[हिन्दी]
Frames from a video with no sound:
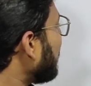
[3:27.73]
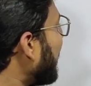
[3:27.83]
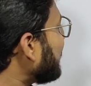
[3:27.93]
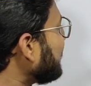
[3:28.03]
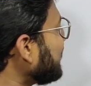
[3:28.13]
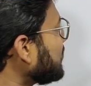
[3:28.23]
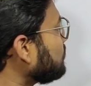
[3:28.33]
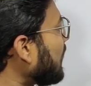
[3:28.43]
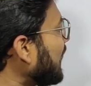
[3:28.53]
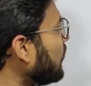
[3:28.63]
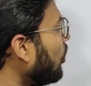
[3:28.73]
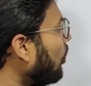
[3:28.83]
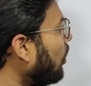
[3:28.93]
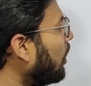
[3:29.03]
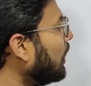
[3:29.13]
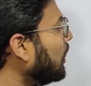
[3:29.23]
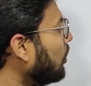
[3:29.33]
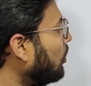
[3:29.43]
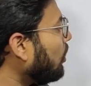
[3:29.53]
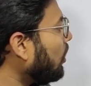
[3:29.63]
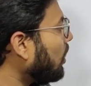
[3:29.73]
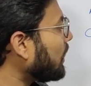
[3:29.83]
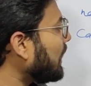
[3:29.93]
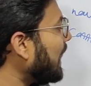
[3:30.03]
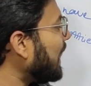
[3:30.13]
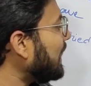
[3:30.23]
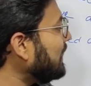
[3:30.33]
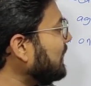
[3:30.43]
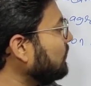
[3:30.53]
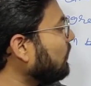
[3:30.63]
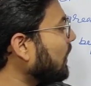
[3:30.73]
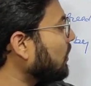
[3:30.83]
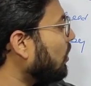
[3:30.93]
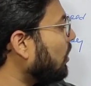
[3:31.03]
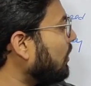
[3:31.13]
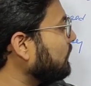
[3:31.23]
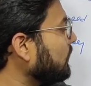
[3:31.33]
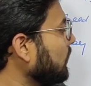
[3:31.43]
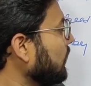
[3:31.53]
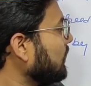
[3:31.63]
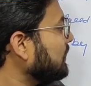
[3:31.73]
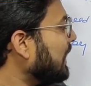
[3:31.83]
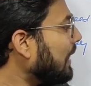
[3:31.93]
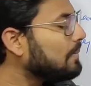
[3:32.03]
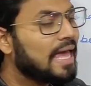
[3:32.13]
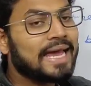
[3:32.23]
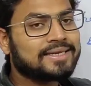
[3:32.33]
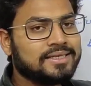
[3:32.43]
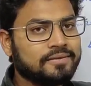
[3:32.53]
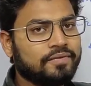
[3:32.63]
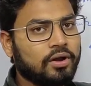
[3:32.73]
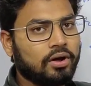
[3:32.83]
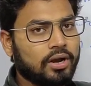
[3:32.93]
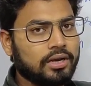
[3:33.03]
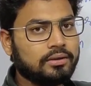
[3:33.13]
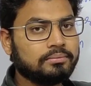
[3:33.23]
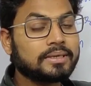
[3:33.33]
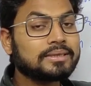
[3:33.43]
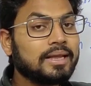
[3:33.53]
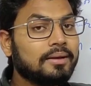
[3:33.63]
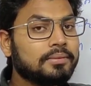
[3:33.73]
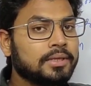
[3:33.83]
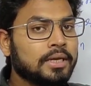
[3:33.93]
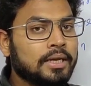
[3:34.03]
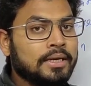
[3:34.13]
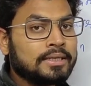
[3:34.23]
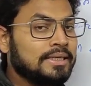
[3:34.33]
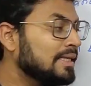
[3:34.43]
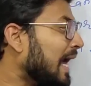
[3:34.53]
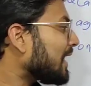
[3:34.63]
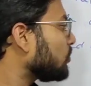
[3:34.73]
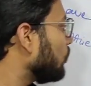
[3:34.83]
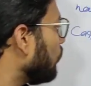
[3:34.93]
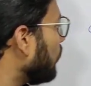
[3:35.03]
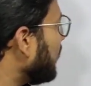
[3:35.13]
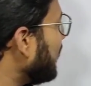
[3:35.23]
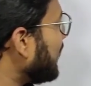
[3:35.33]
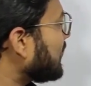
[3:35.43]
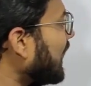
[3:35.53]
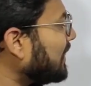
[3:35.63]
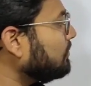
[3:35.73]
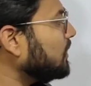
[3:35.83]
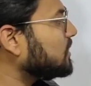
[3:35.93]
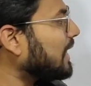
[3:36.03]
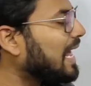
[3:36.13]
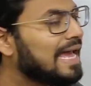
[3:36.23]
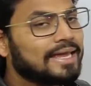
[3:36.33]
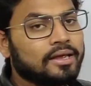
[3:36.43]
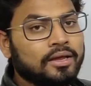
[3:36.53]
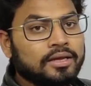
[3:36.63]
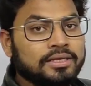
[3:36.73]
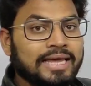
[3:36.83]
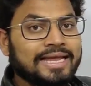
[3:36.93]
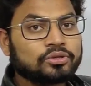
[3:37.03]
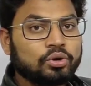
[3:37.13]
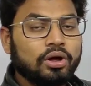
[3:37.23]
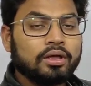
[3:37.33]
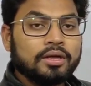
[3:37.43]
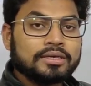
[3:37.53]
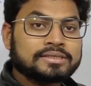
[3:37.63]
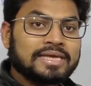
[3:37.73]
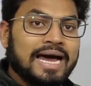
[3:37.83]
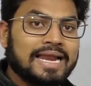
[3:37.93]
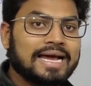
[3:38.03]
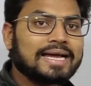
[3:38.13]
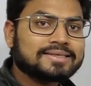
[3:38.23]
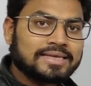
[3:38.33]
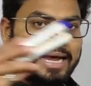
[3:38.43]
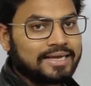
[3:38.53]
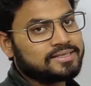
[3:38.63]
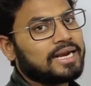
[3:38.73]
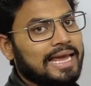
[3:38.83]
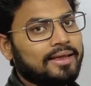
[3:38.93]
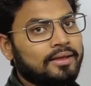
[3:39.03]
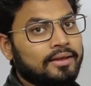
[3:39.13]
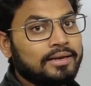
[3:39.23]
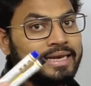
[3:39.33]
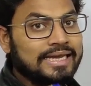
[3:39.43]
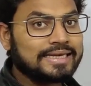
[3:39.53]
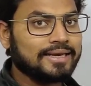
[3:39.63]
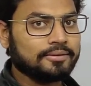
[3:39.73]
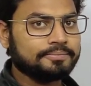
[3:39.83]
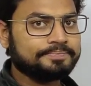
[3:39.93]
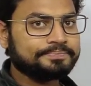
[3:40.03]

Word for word: कैरीड बाय ऑल और एनी वन ऑफ दैम एक्टिंग फॉर ऑल मतलब कि या तो वो एक आदमी चलाए या तो सारा का सारा चलाए लेकिन